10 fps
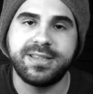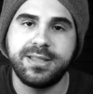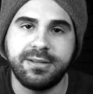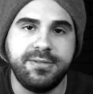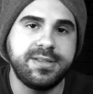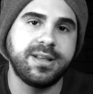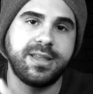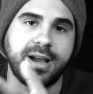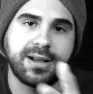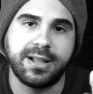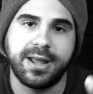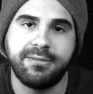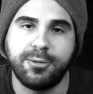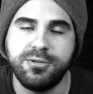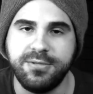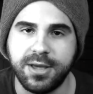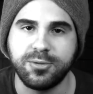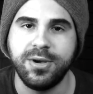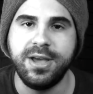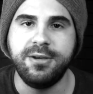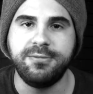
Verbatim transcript: essa entrevista que é a Clara Valdivieso